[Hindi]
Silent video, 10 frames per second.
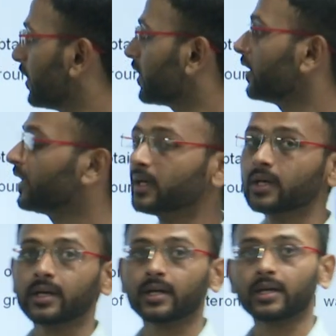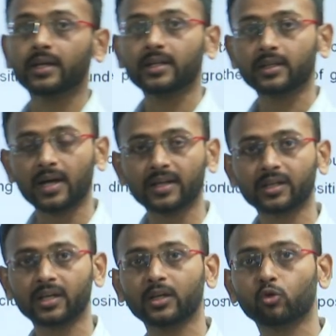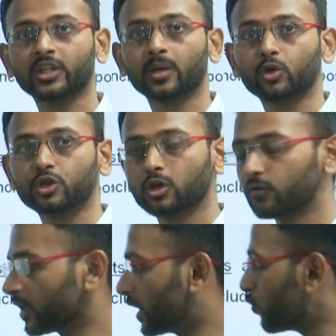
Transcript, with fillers: ठीक यहाँ तक कि इंक्लूडिंग द पोजिशन ऑफ द